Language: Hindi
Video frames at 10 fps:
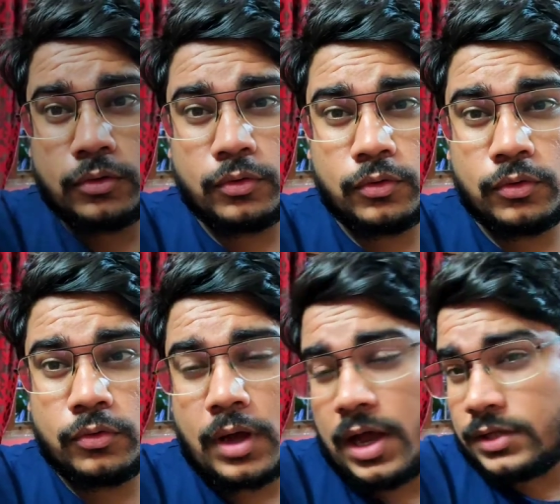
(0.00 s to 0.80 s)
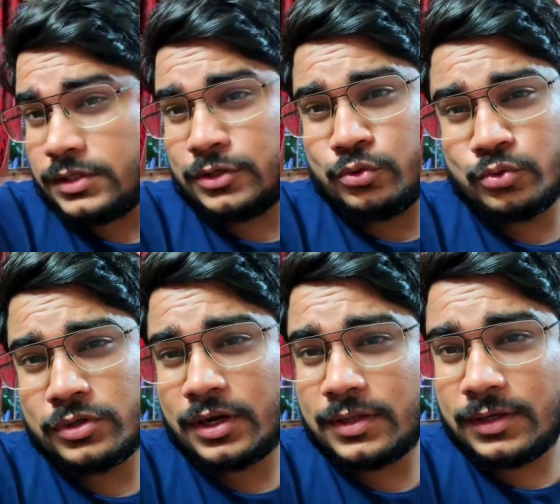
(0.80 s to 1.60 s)
तो आज है
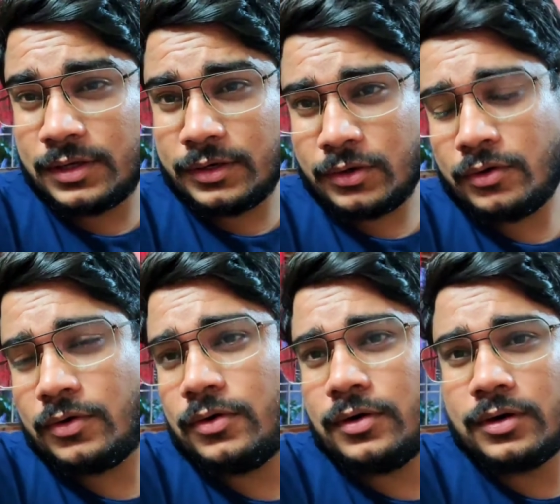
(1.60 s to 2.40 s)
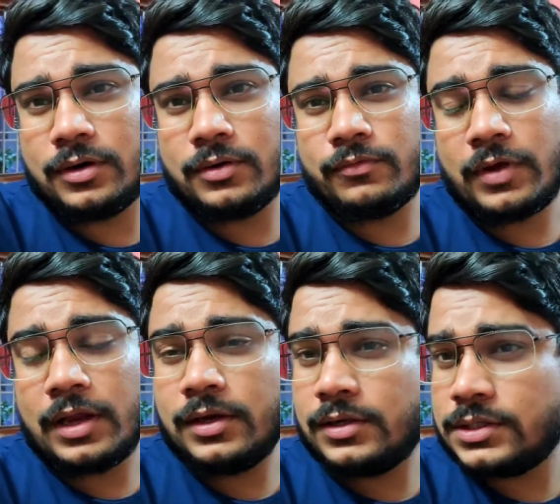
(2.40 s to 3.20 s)
दूसरा दिन और
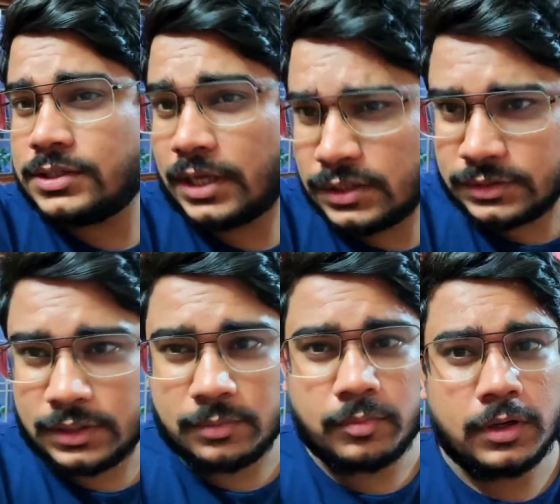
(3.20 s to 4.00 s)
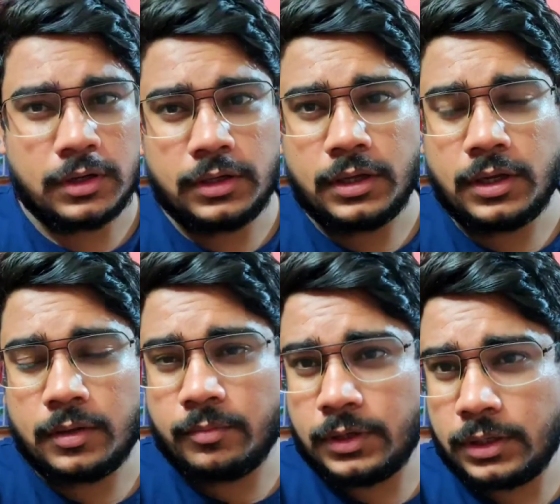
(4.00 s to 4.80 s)
फाइनली सारा सेटअप कर लिया है
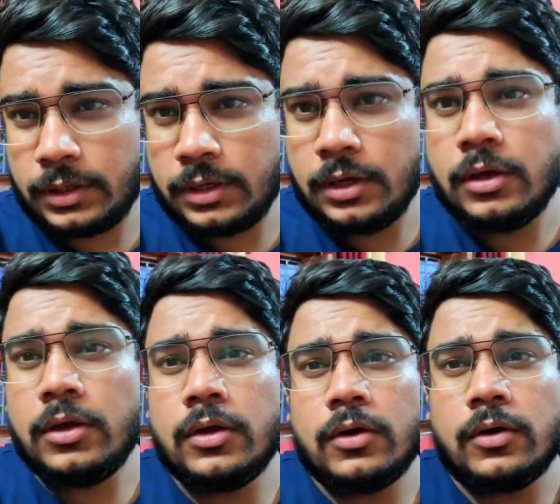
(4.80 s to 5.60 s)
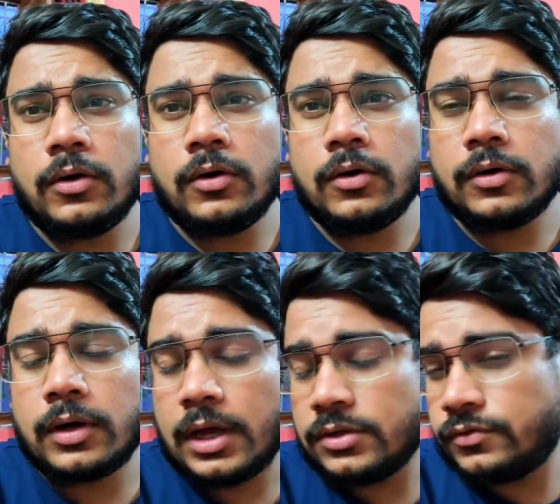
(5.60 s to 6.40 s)
हमने और
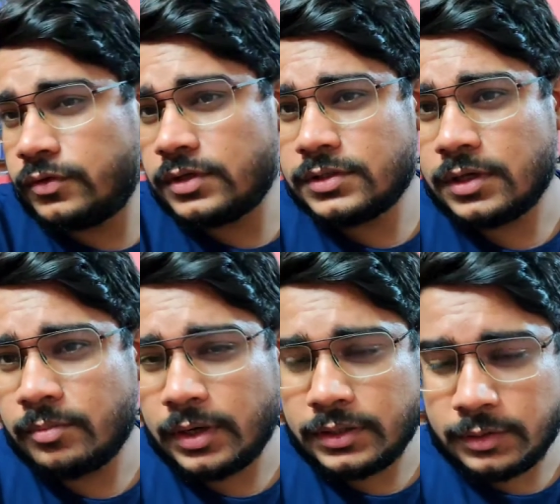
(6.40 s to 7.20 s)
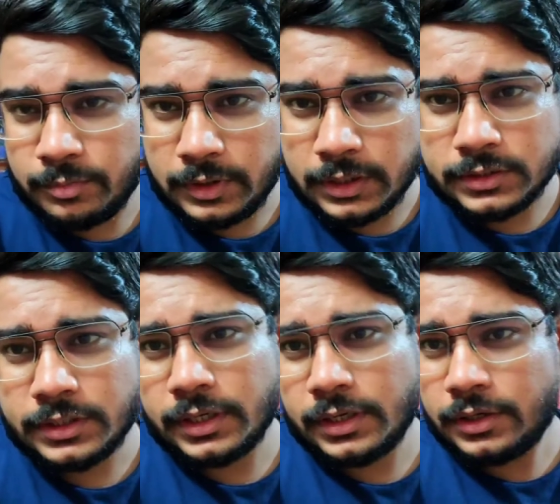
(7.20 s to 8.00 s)
आज फिर से हम एडिट पे लग
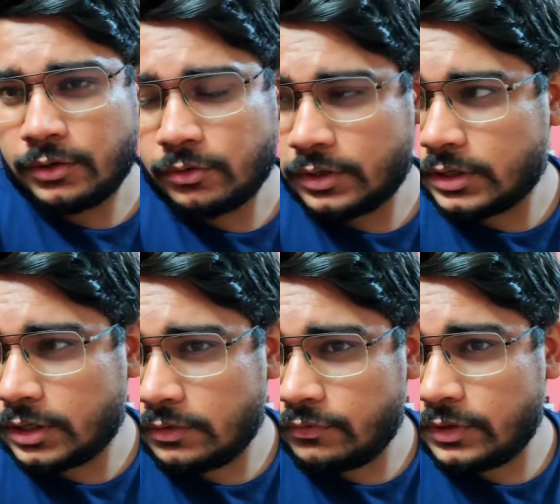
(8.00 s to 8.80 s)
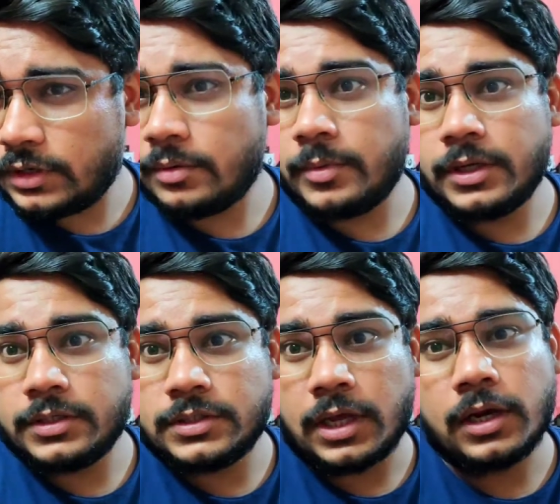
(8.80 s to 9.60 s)
जाएंगे क्योंकि कल फिर
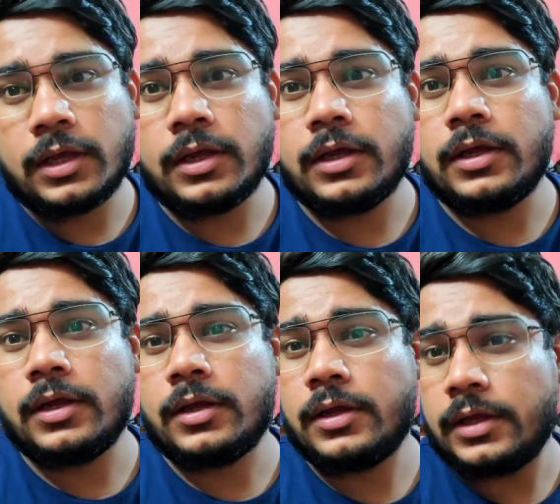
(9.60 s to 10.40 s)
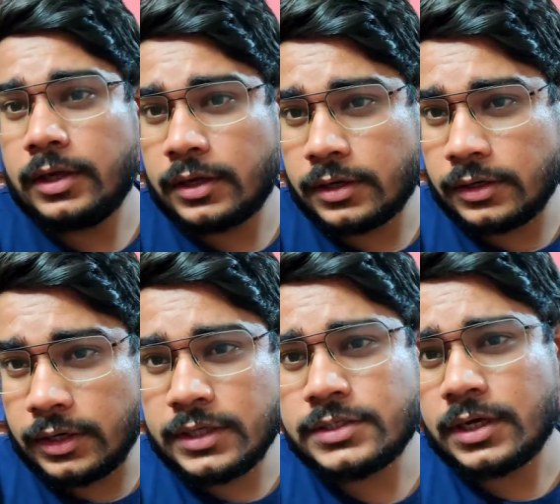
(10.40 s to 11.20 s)
हमें जाना है एक
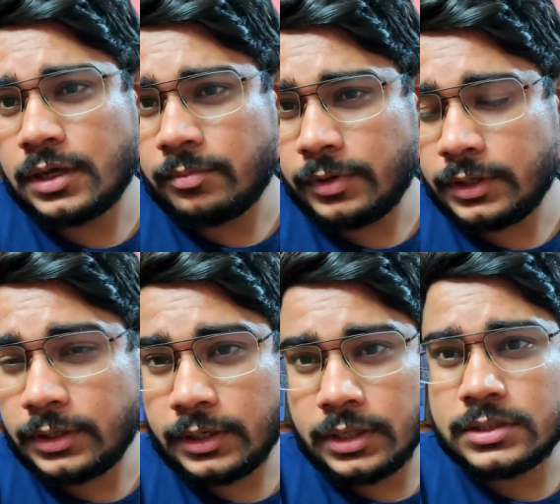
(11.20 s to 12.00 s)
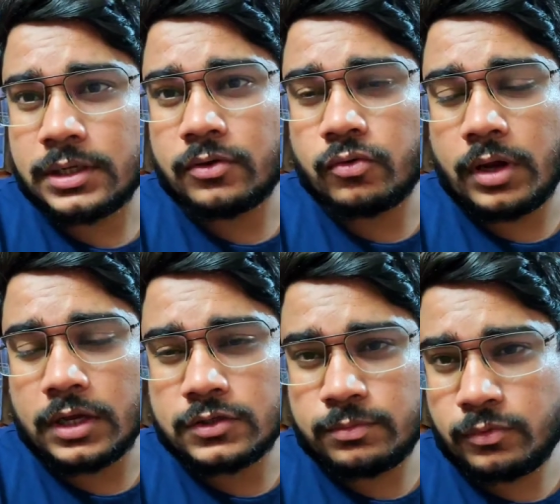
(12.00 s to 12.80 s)
नई जगह पे नया जगह को
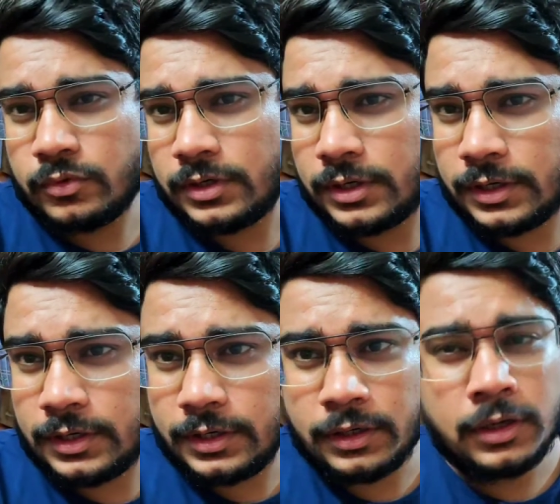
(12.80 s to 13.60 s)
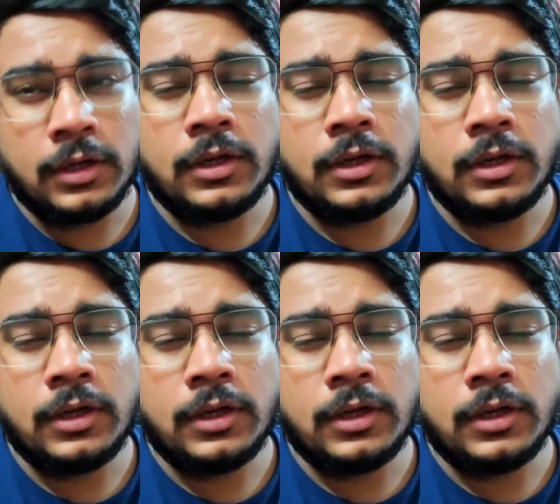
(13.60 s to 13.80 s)
एक्सप्लोर करने के लिए